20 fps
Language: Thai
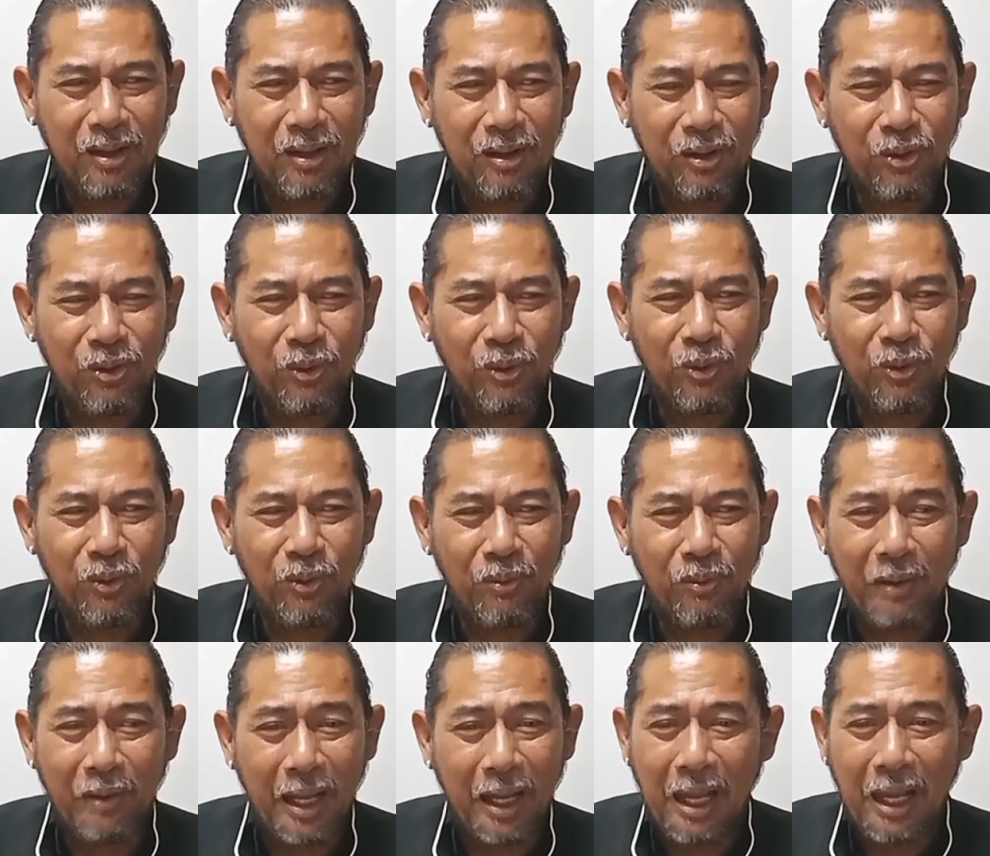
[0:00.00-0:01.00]
ดู
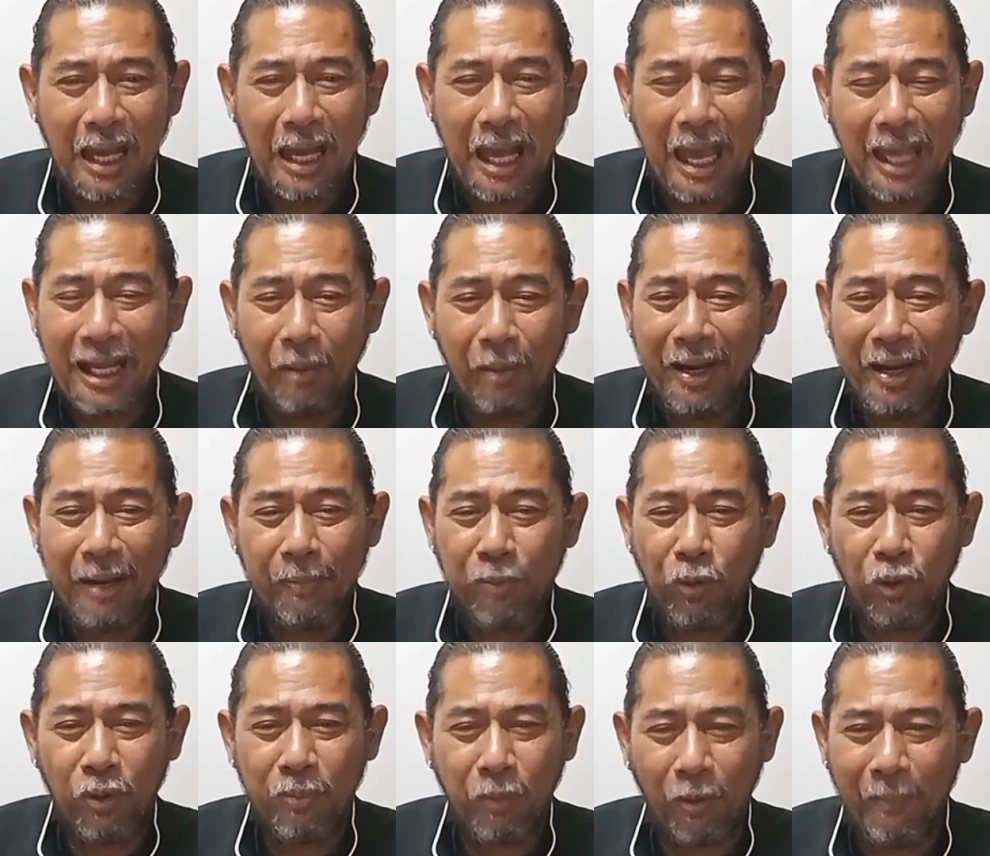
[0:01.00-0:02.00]
ไอ้เขาไม่ได้พู
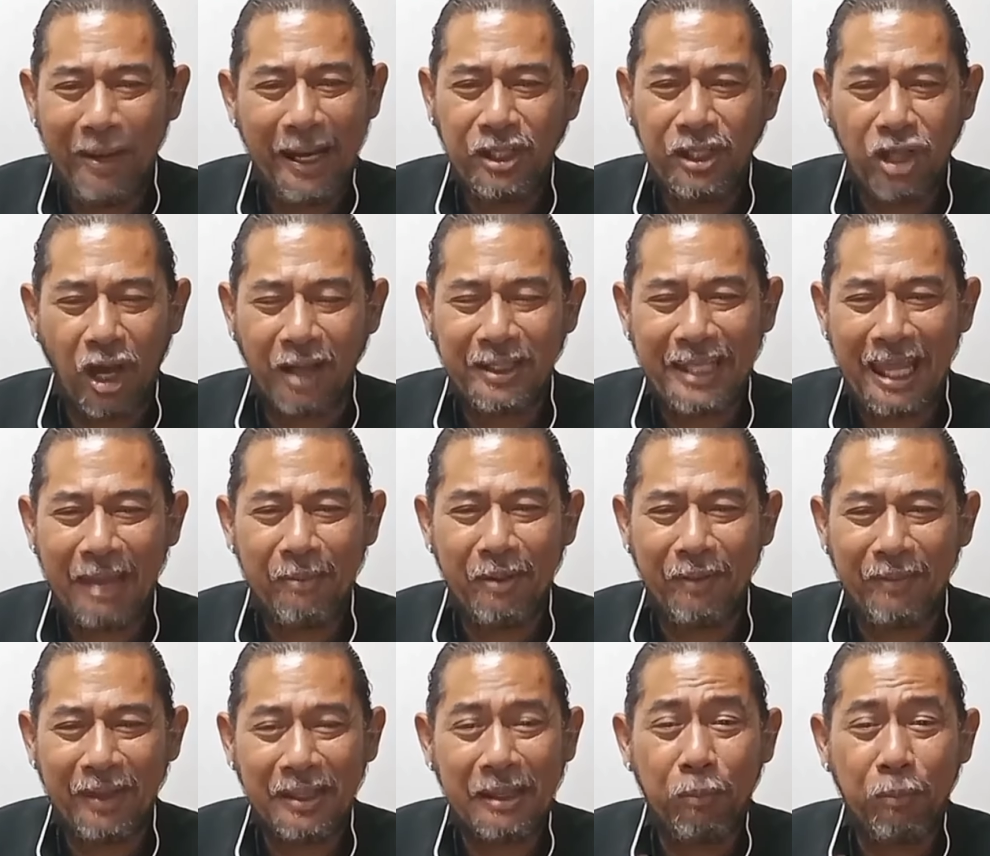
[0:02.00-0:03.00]
ดผมไม่ได้ถอดเทปแบบ
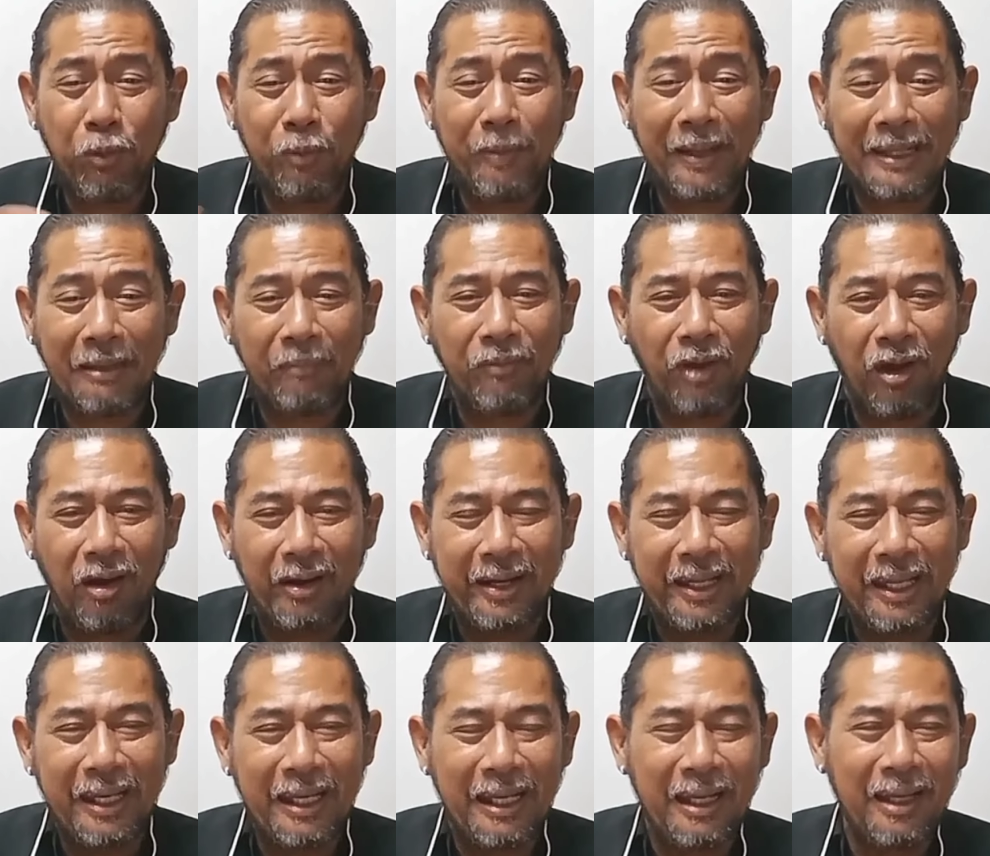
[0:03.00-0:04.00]
นั้นแต่พูดไปทำนอง
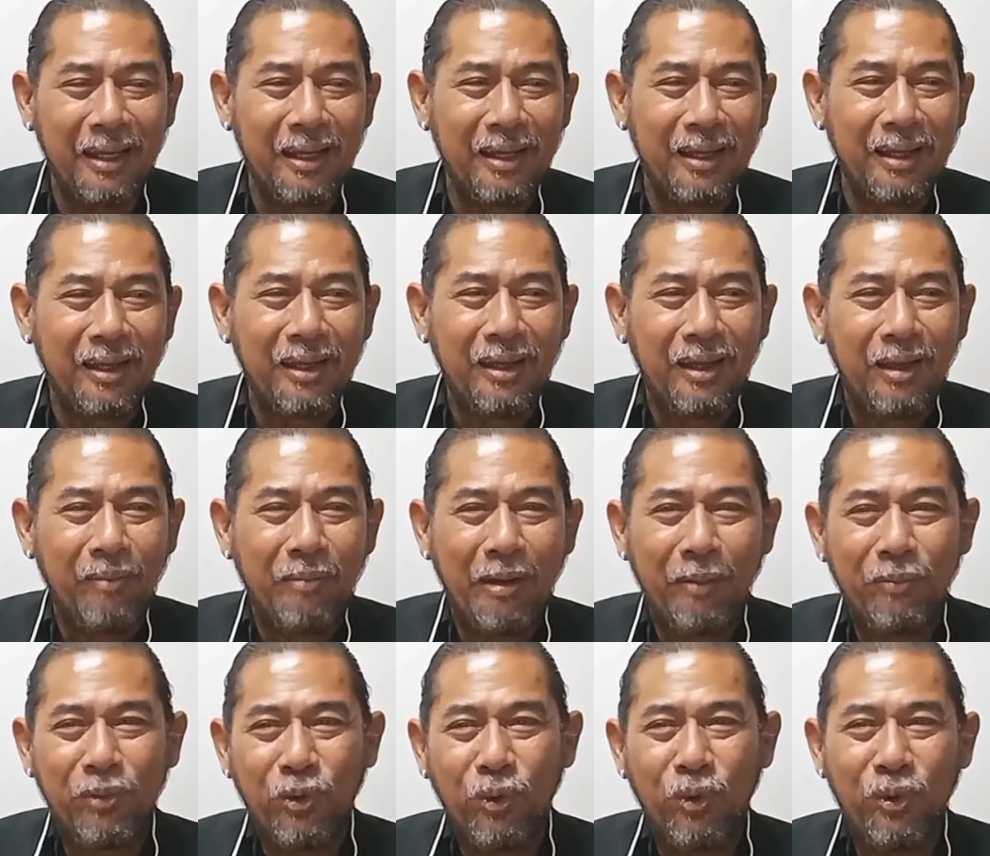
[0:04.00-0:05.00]
นี้นะแบบ
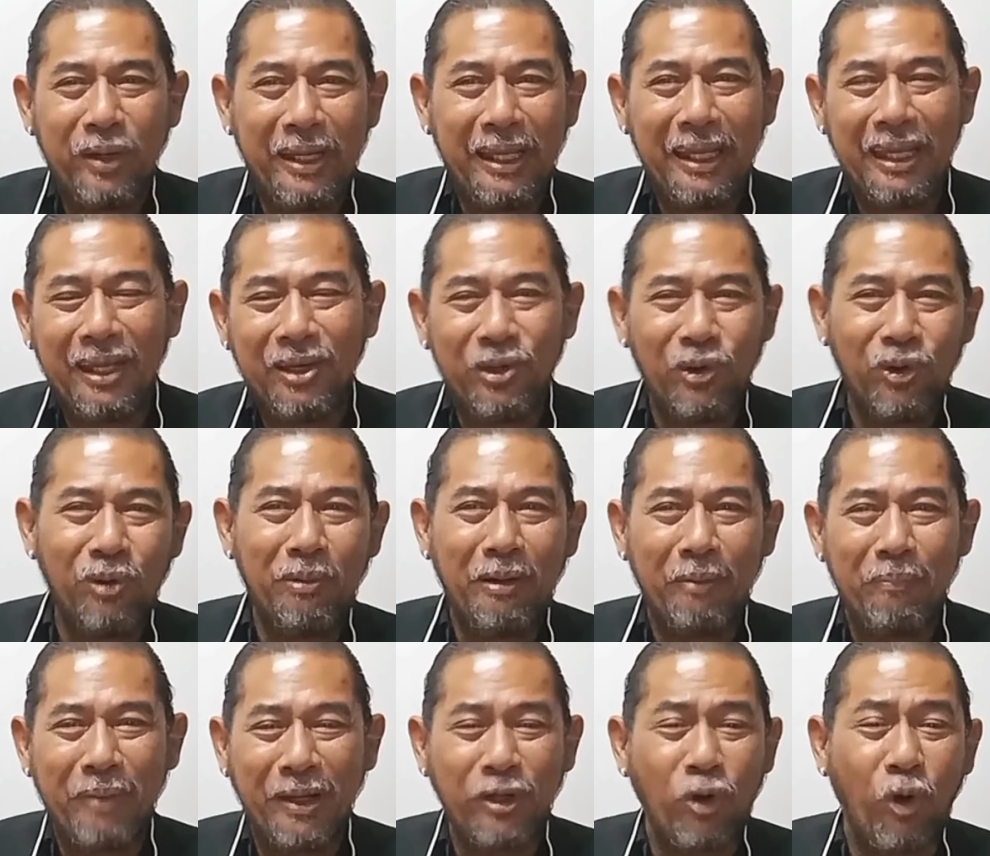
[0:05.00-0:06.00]
ดูดีดูแบบ
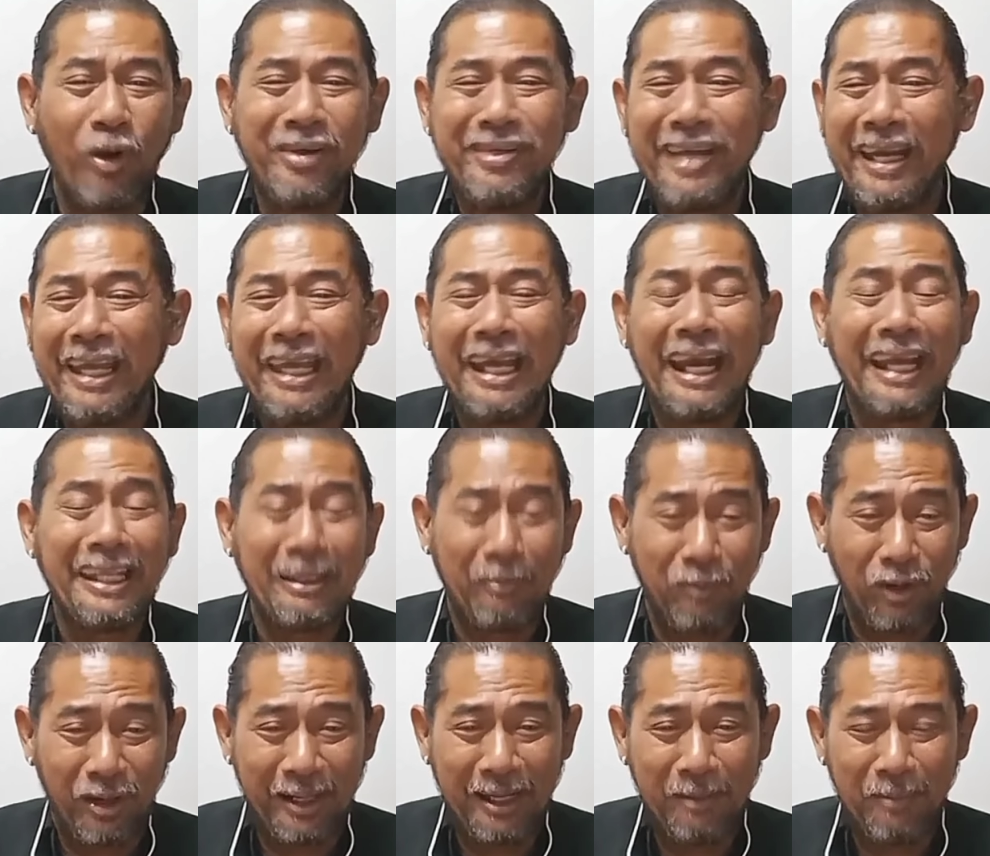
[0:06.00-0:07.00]
เป็นคนดีอะไรทำน
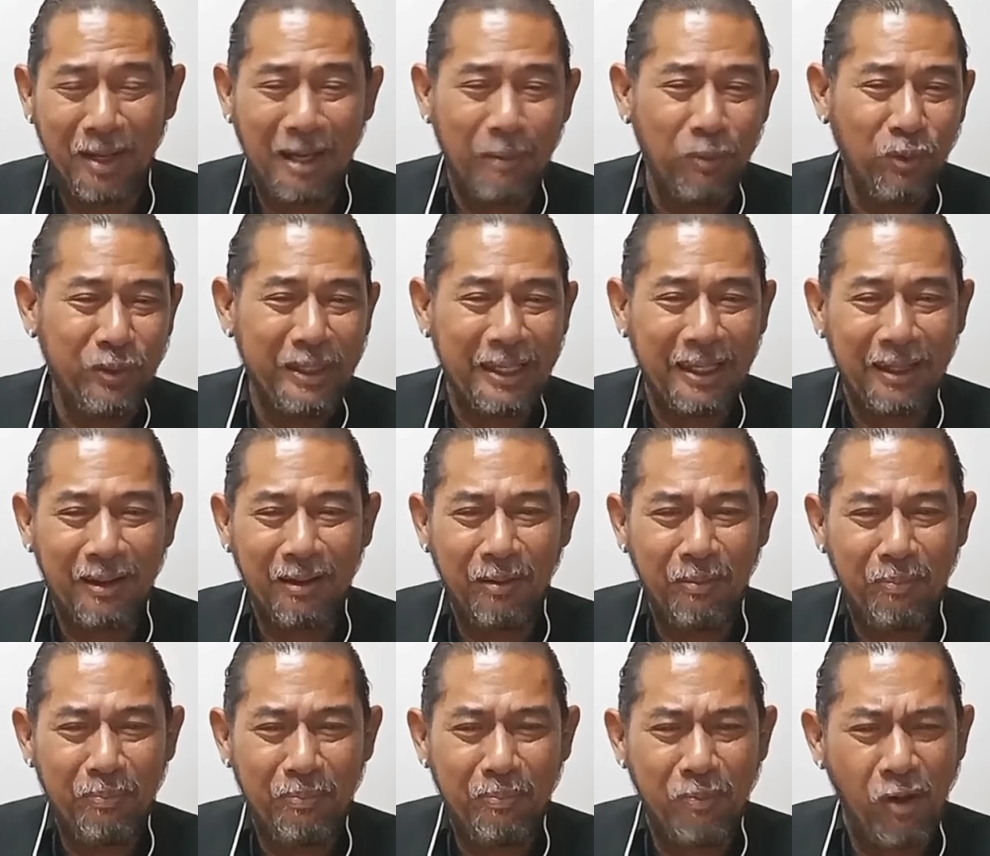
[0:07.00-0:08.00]
องนี้ มันกับผู้หญิง
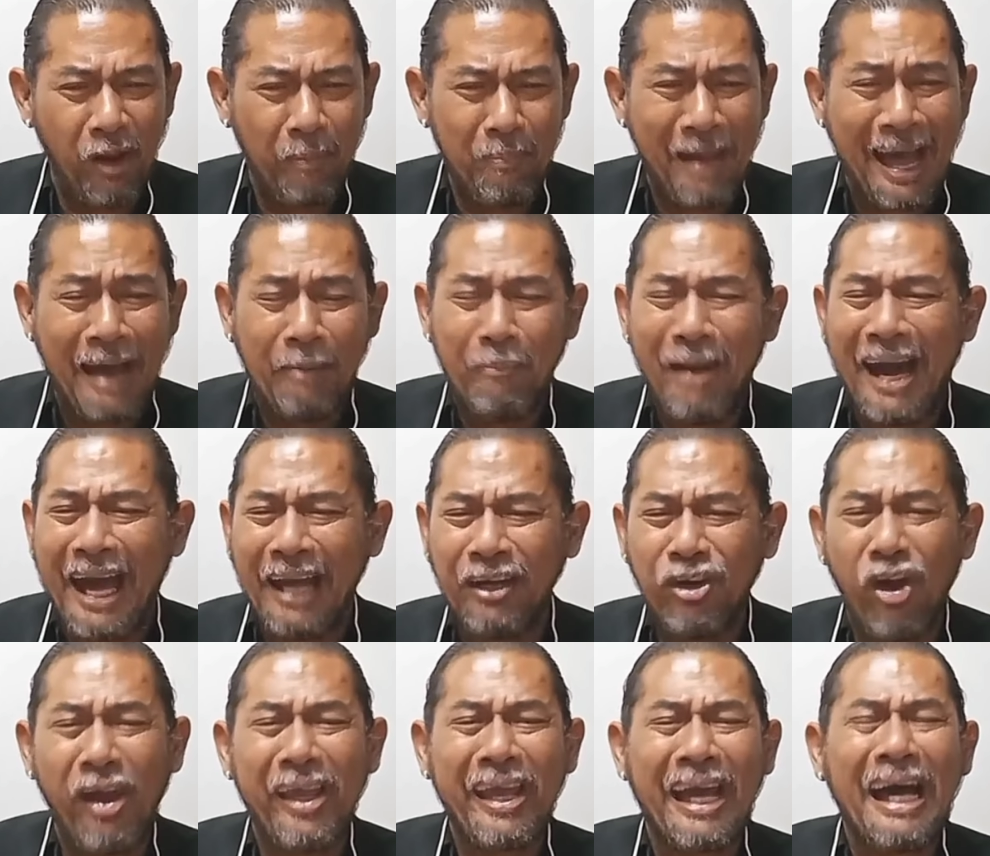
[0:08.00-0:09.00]
ปามาด
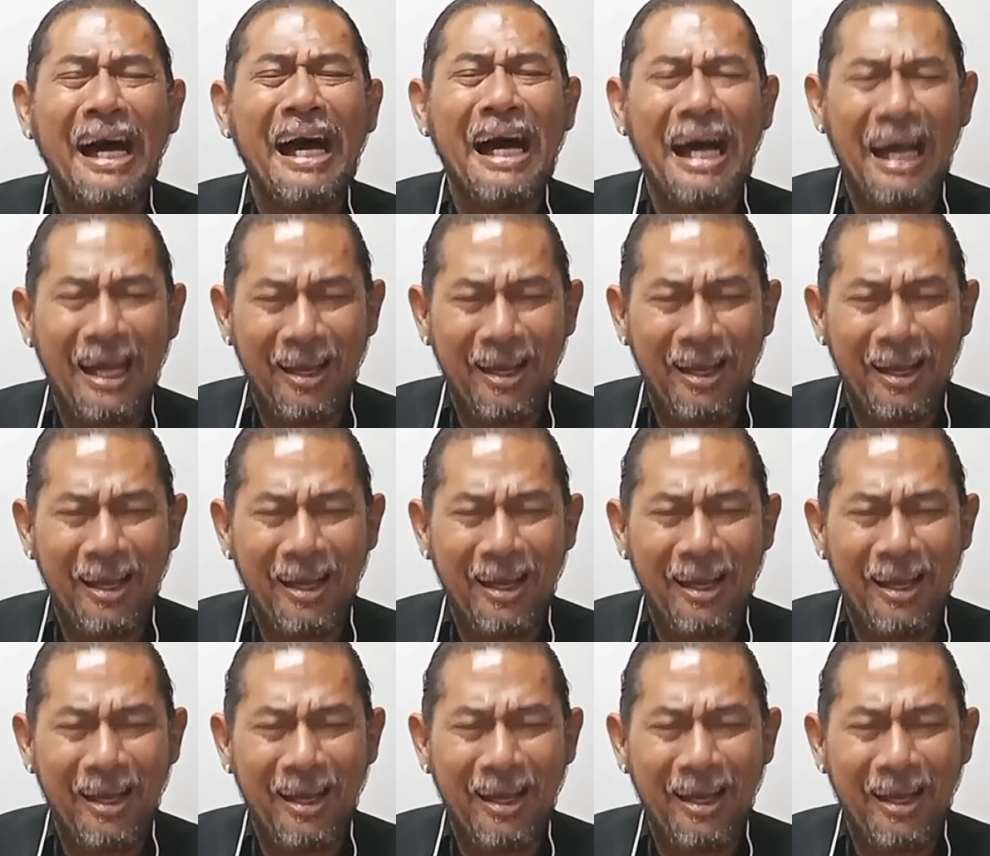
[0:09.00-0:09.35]
ด้อยค่า